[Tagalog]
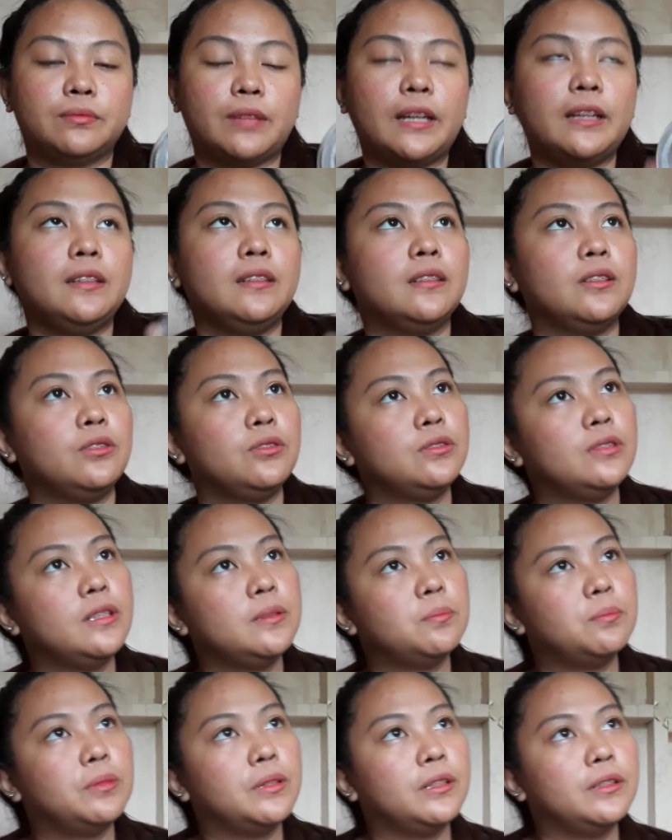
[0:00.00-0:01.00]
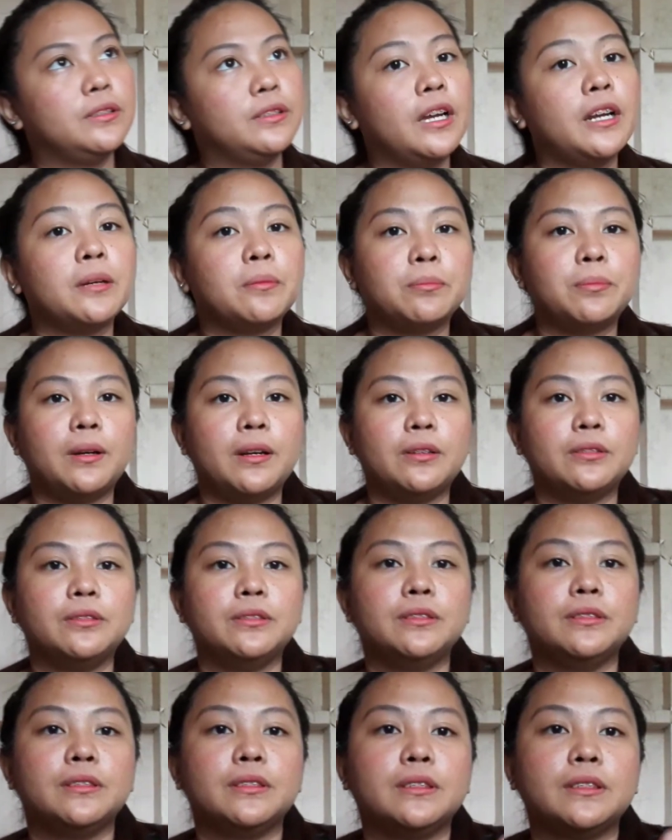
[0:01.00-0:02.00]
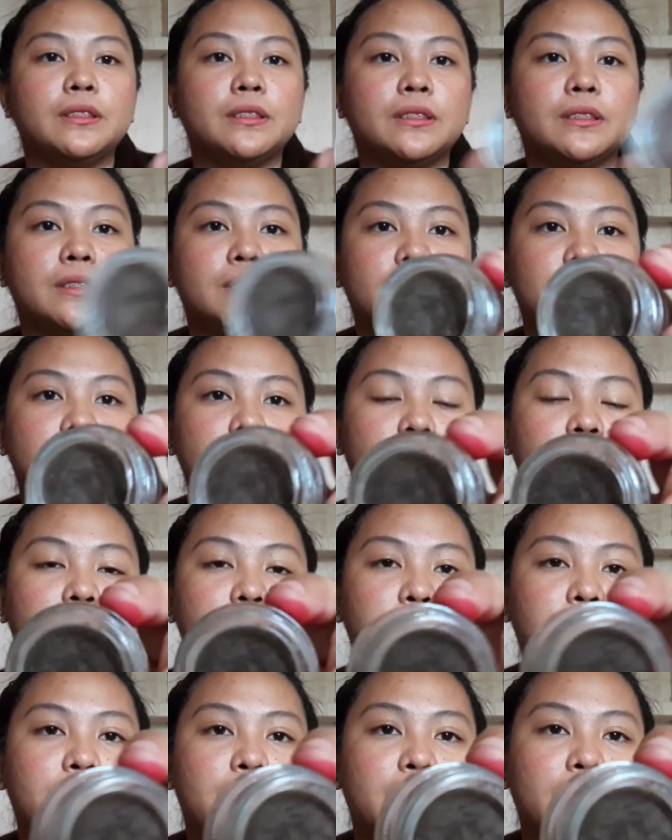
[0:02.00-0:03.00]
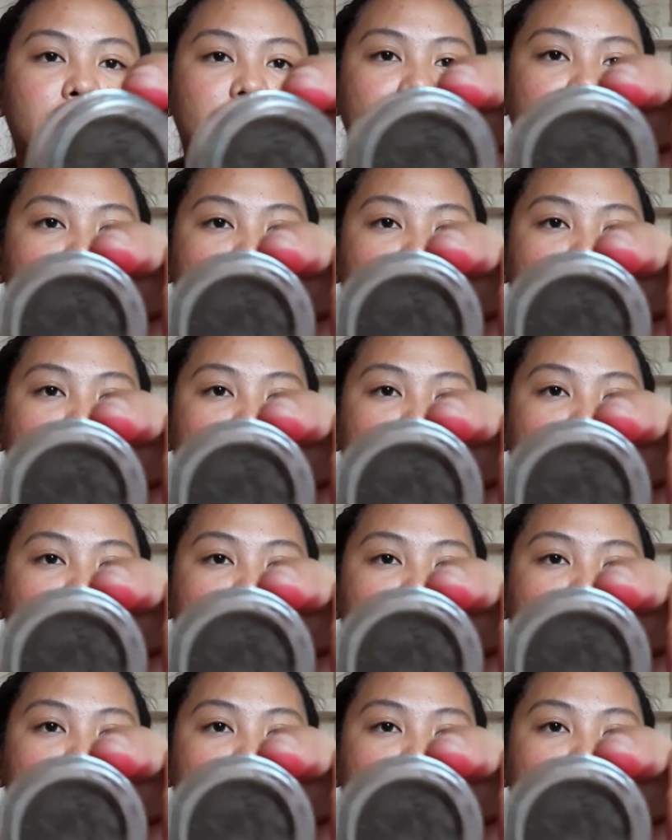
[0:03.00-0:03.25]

Ay, no, deep brown. Dark brown. Dark brown, I